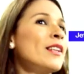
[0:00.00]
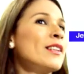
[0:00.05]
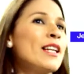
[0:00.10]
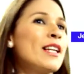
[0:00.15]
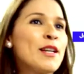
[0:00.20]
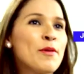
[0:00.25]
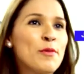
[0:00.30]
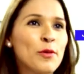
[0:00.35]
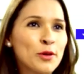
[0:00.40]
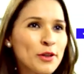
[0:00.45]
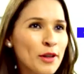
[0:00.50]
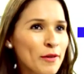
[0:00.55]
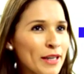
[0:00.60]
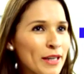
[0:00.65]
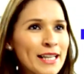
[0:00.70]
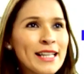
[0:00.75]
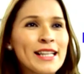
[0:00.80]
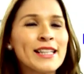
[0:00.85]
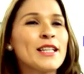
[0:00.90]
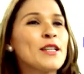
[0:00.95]
Tenemos
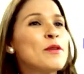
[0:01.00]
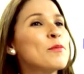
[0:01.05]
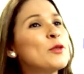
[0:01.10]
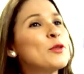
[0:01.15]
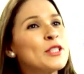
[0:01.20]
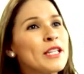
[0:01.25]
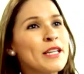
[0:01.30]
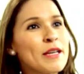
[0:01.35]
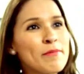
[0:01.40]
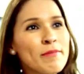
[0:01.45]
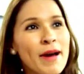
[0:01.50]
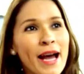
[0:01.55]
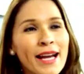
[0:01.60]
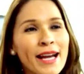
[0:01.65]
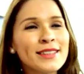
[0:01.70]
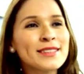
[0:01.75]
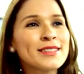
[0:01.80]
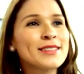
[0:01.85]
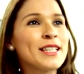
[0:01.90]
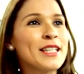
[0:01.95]
TVN, tenemos TV
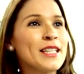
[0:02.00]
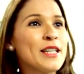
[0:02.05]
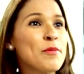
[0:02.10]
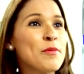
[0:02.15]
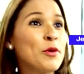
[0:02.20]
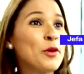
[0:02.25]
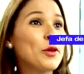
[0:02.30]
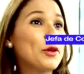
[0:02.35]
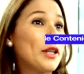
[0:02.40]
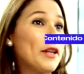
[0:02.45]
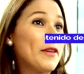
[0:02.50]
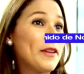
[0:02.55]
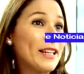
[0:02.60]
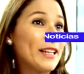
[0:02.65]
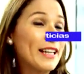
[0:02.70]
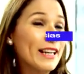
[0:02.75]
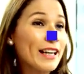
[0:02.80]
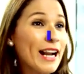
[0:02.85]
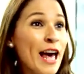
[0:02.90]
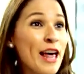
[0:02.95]
Max, tenemos
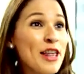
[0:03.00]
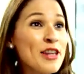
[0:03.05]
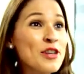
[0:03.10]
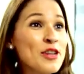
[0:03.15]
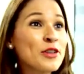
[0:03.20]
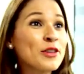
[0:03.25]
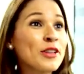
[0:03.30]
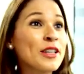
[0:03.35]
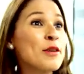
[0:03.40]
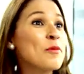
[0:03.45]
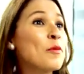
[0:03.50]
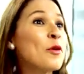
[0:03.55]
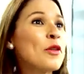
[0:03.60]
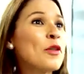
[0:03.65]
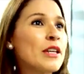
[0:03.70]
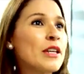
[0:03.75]
TVN Radio, tenemos